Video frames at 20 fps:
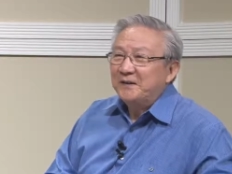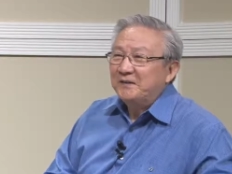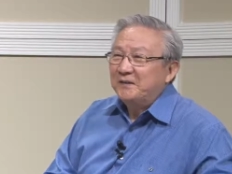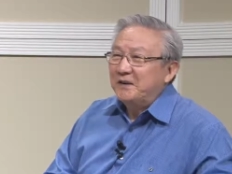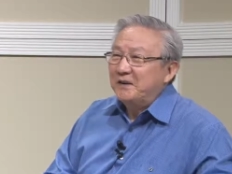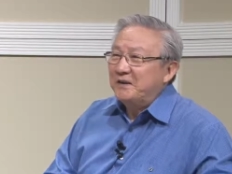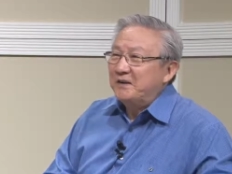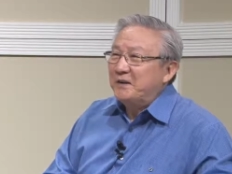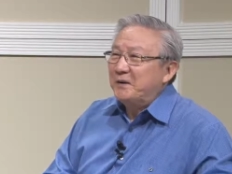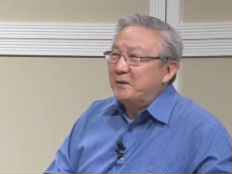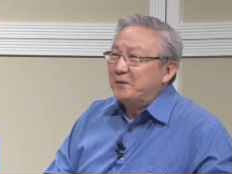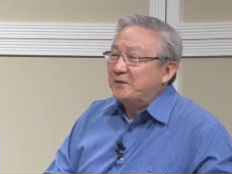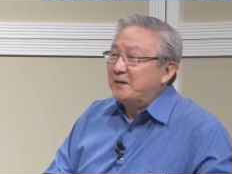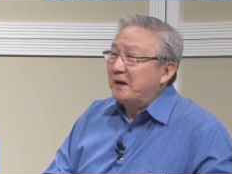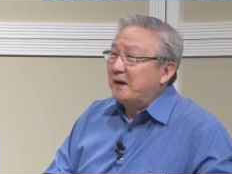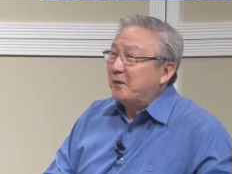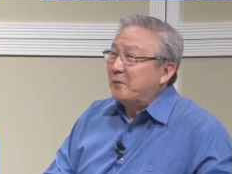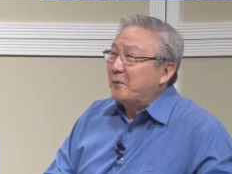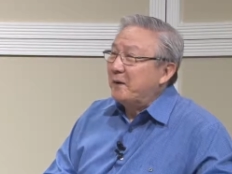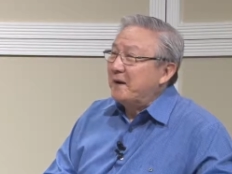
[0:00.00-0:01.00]
曾经有这
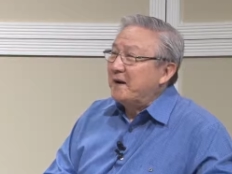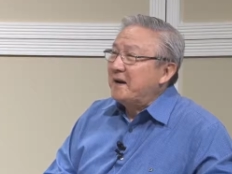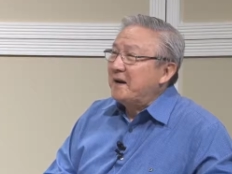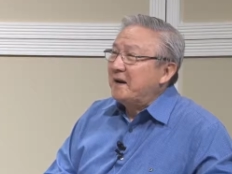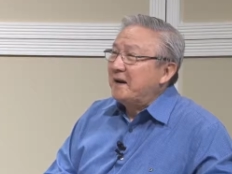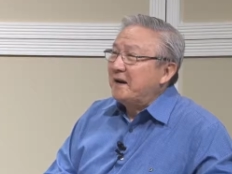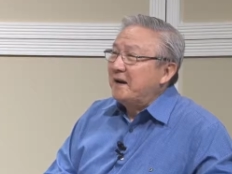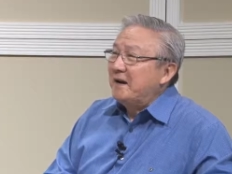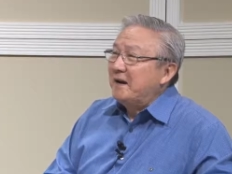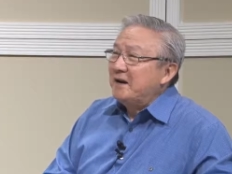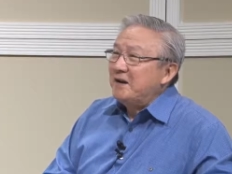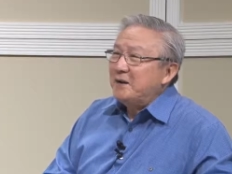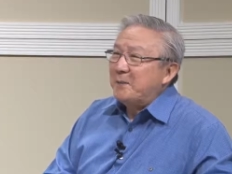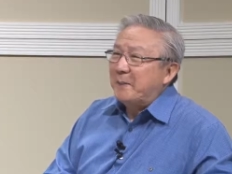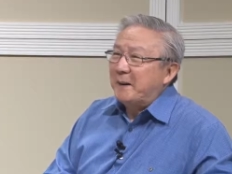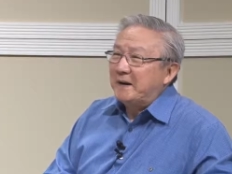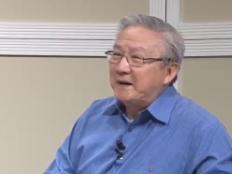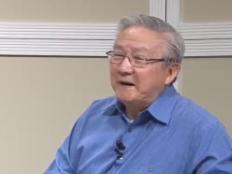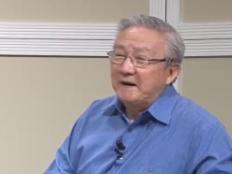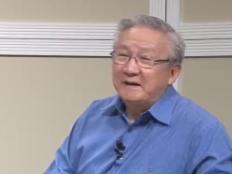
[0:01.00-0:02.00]
样观念的，就
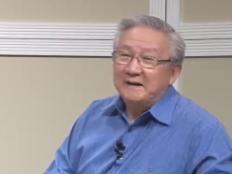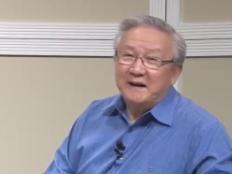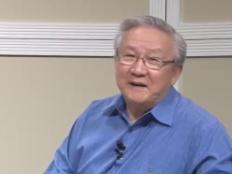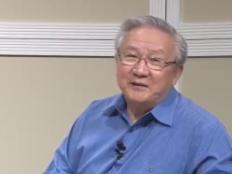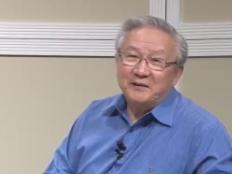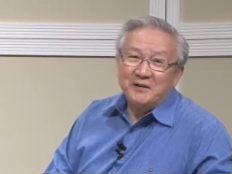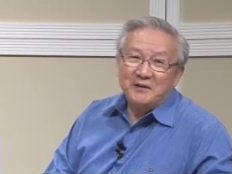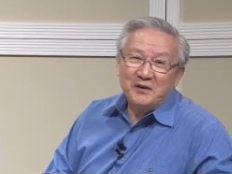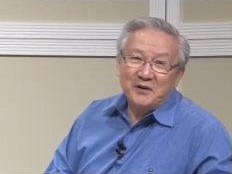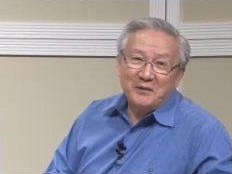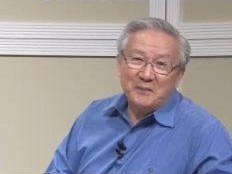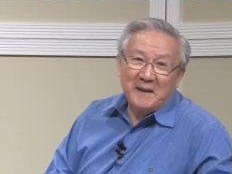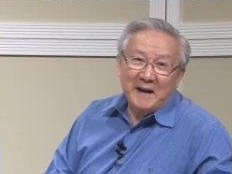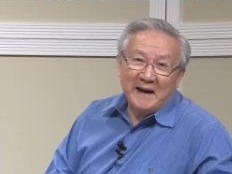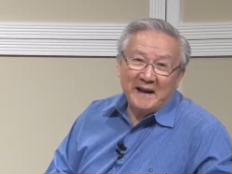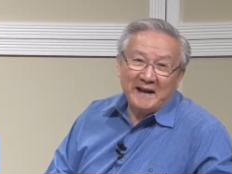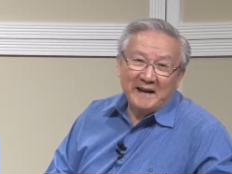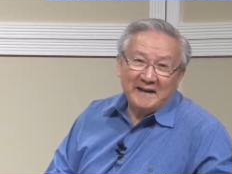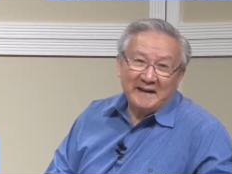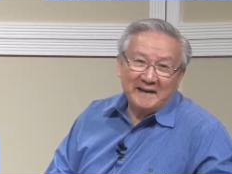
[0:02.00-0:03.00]
把人当做牛
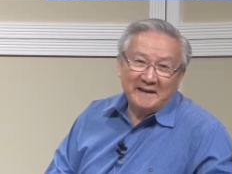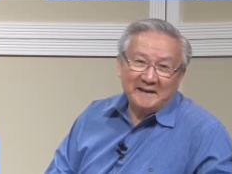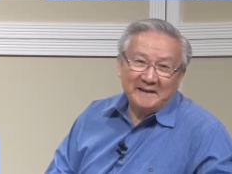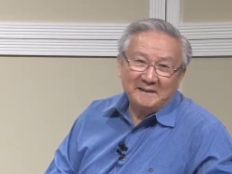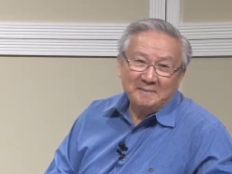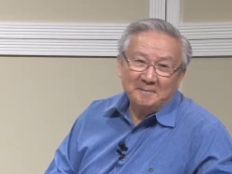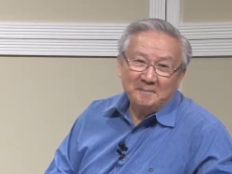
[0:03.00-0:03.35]
马来看。